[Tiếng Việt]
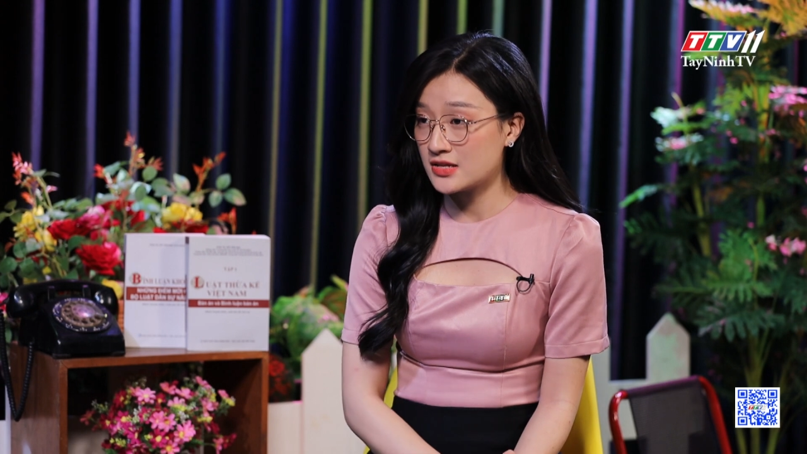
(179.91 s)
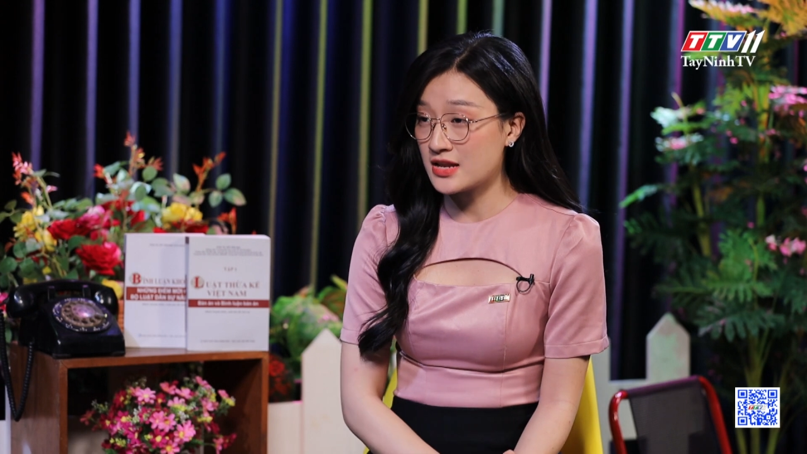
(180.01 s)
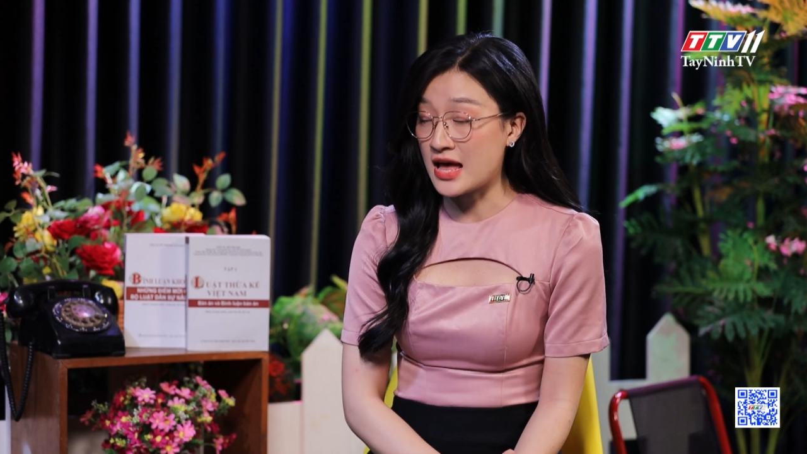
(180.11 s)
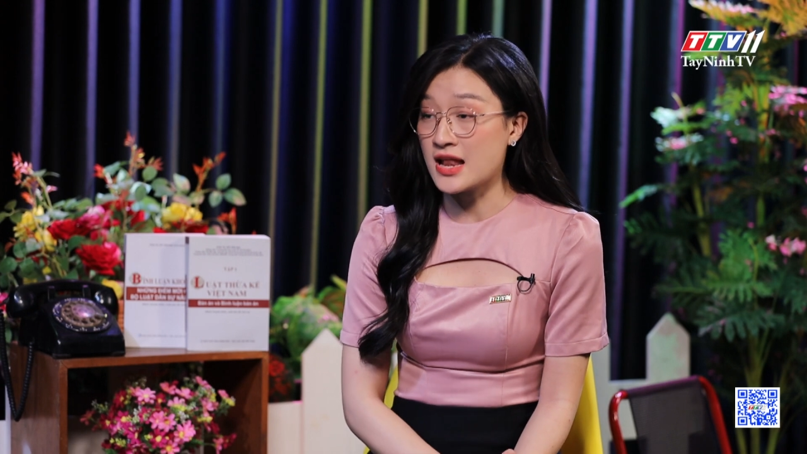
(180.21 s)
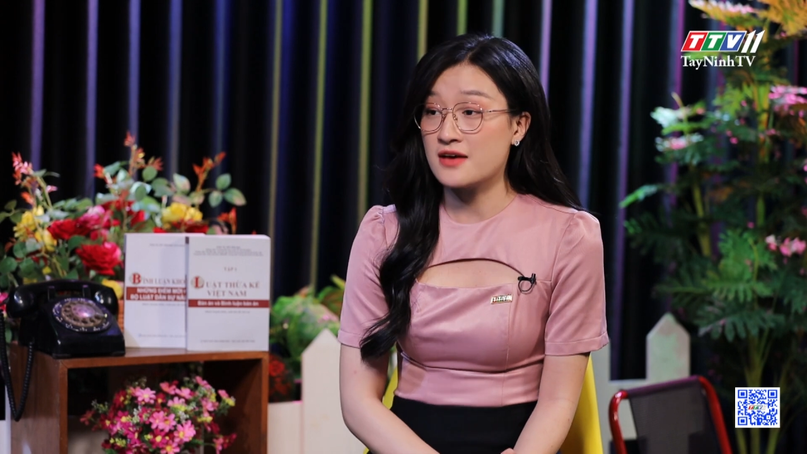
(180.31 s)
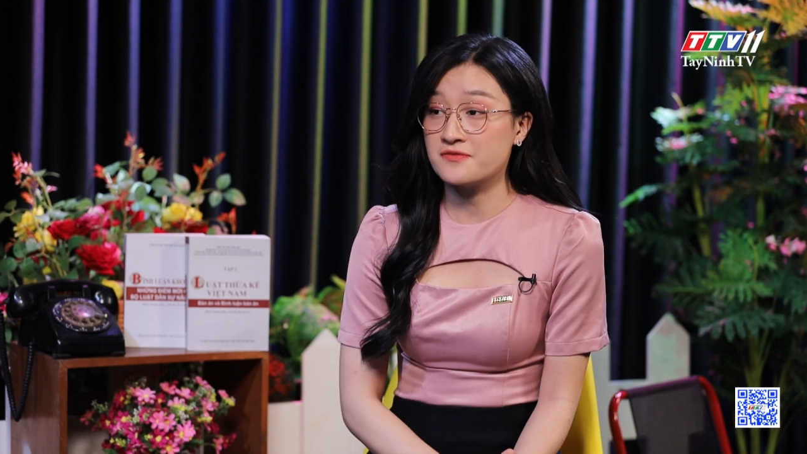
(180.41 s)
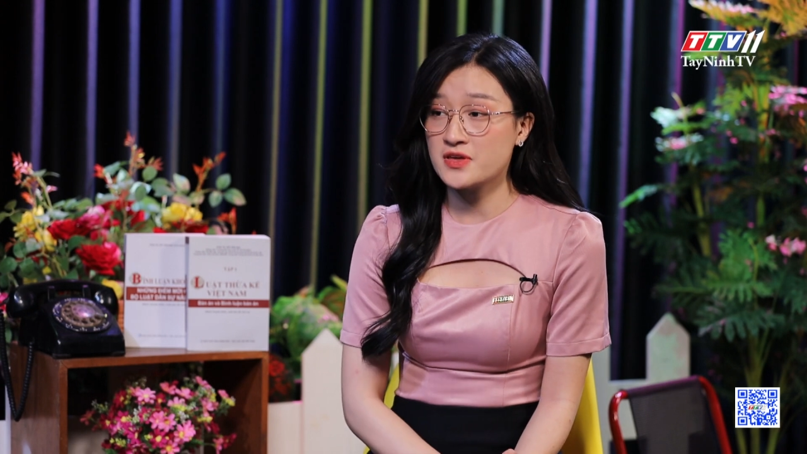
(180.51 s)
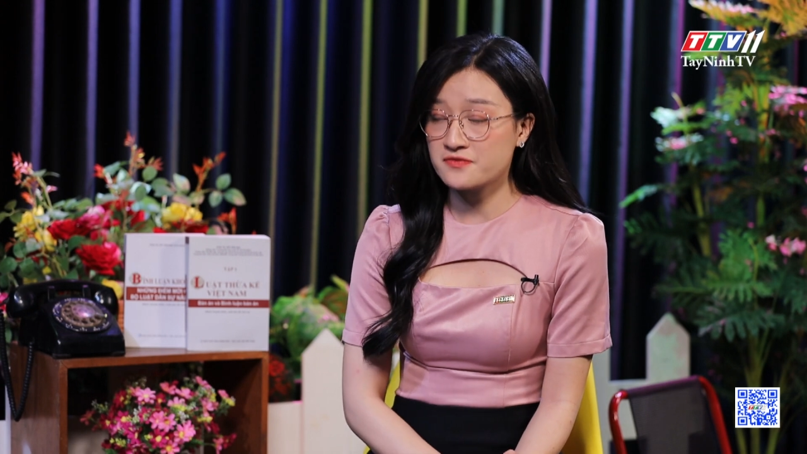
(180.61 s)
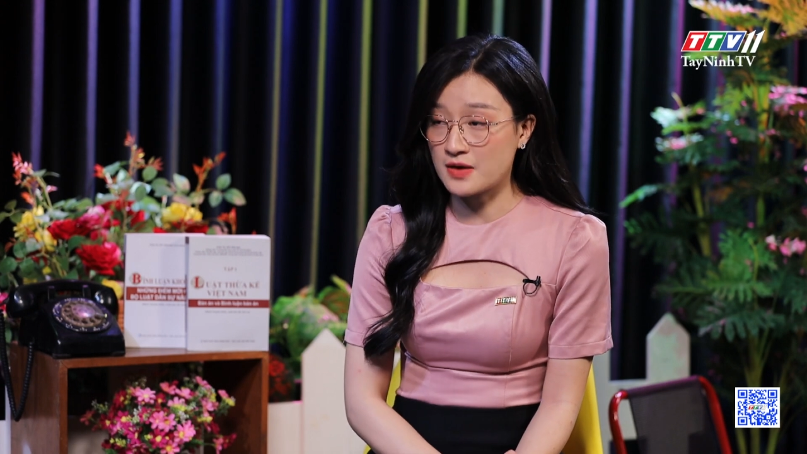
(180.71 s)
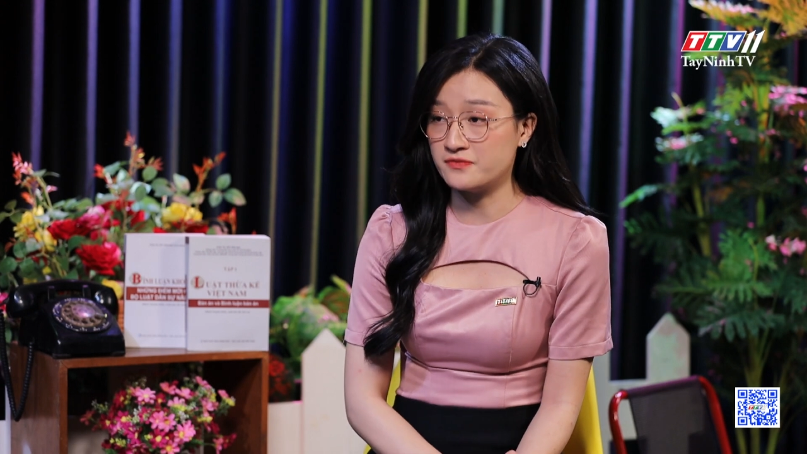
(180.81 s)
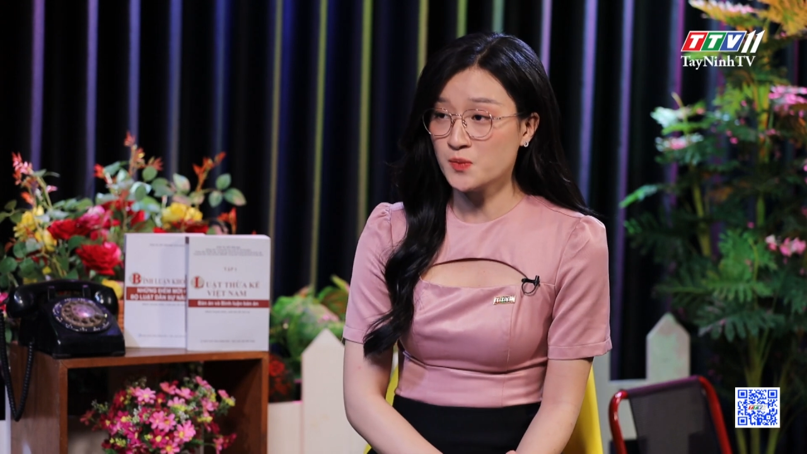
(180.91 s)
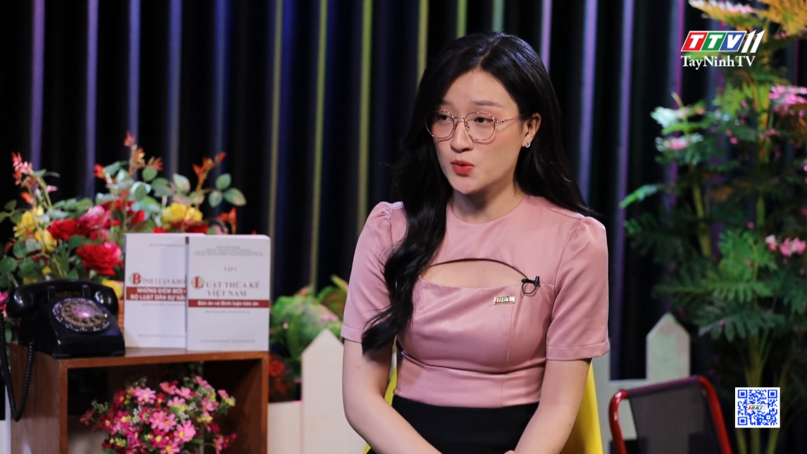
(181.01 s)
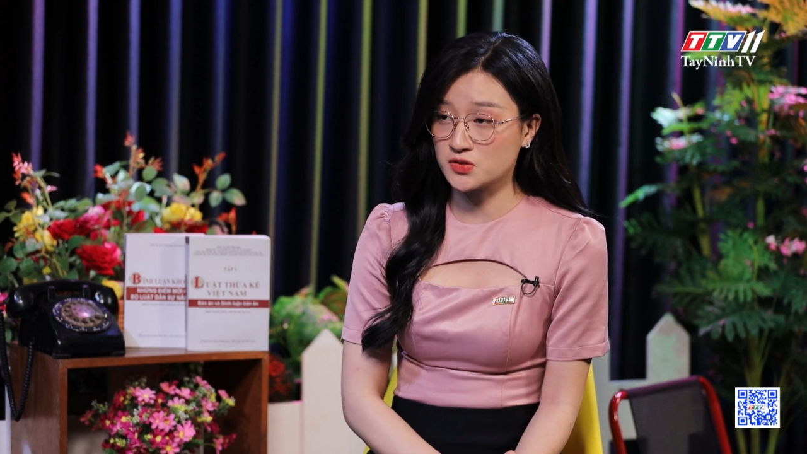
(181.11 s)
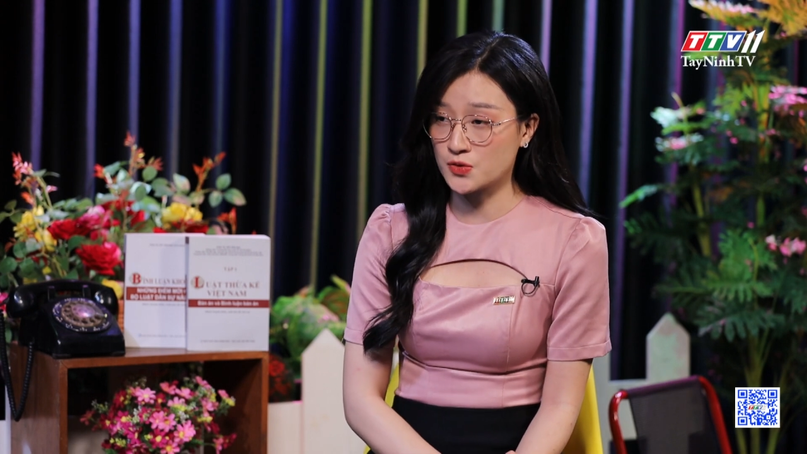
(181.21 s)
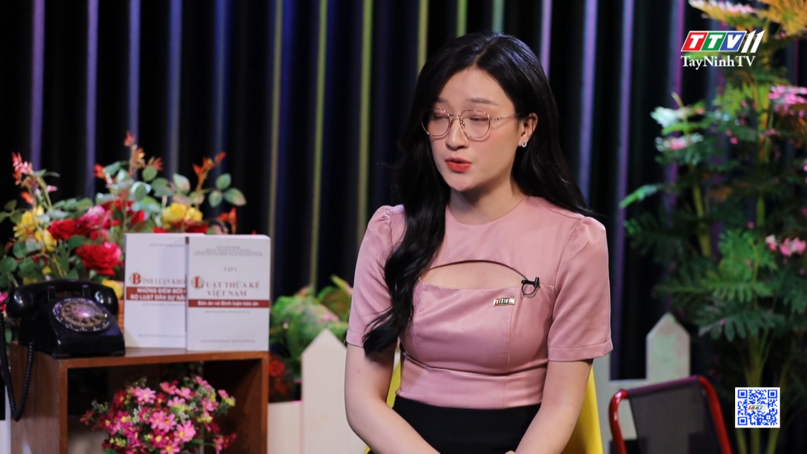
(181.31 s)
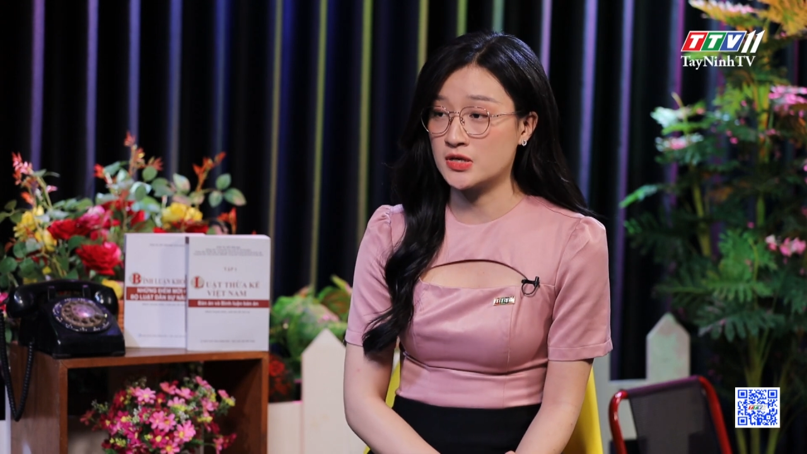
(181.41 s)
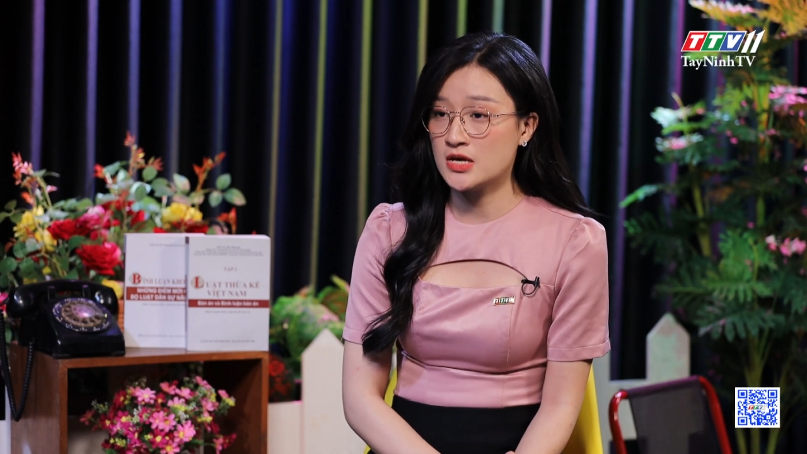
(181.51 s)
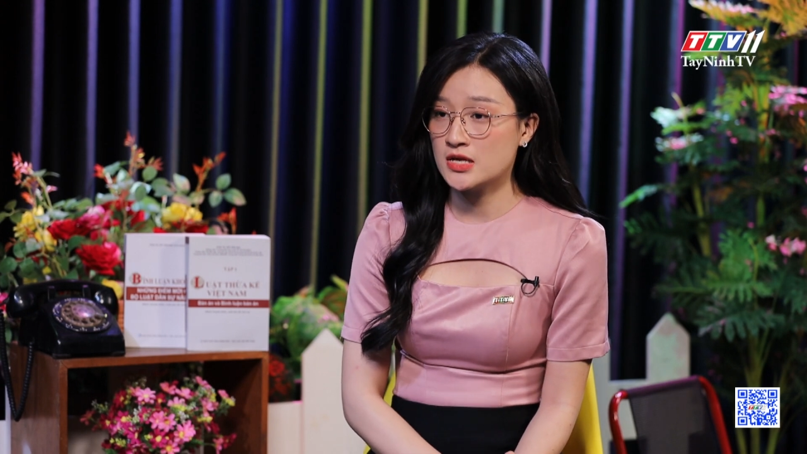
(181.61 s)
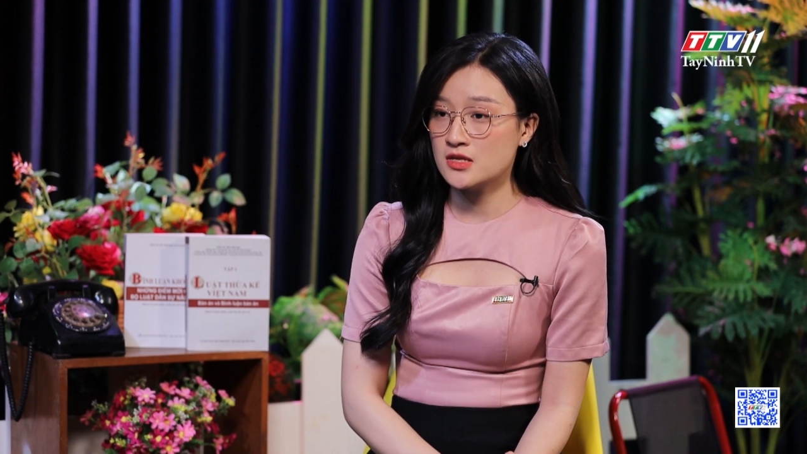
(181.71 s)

đã là vi phạm pháp luật rồi.